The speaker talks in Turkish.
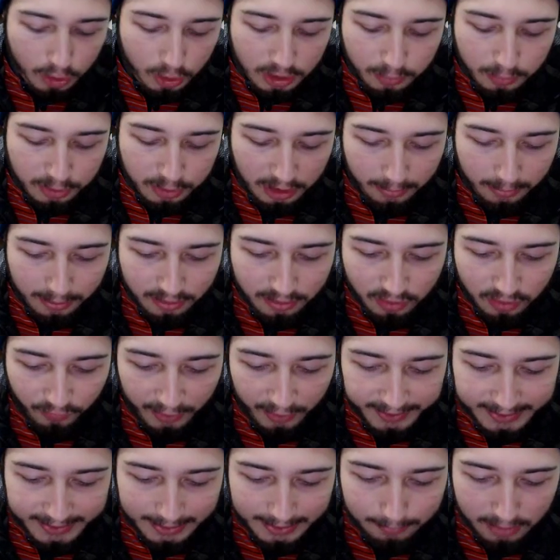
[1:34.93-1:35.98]
hiçbir şey benim için
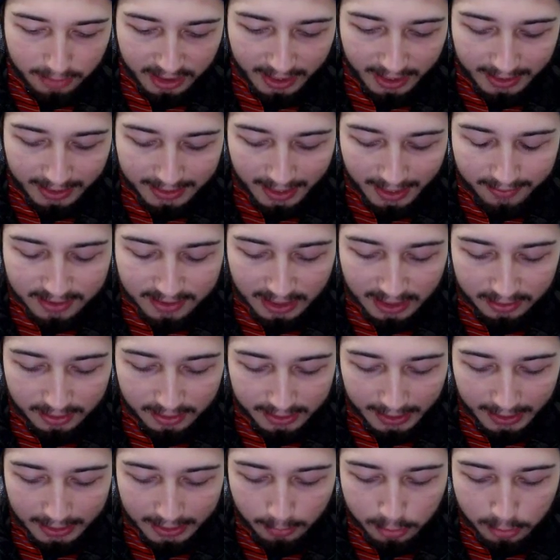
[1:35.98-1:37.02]
fark etmedi yani. Dev sandık
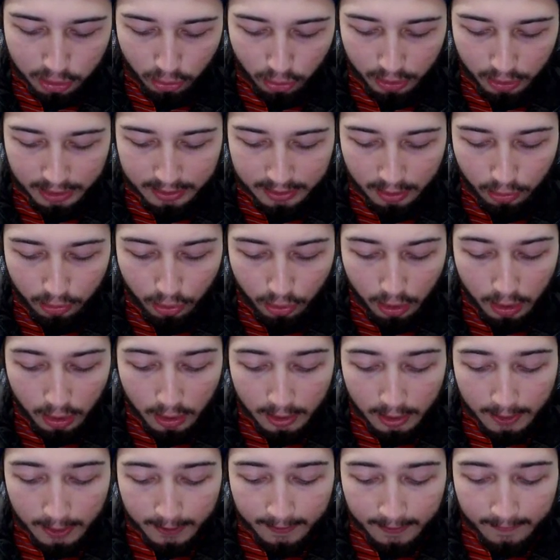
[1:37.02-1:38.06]
geldi bir sonrakinde diyor.
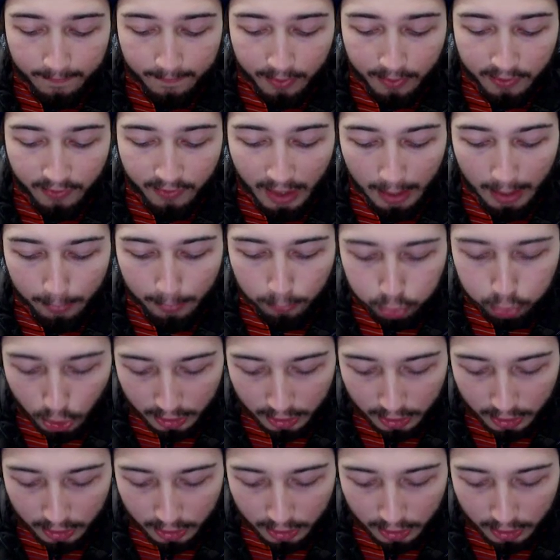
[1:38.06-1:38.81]
Ve abi bunu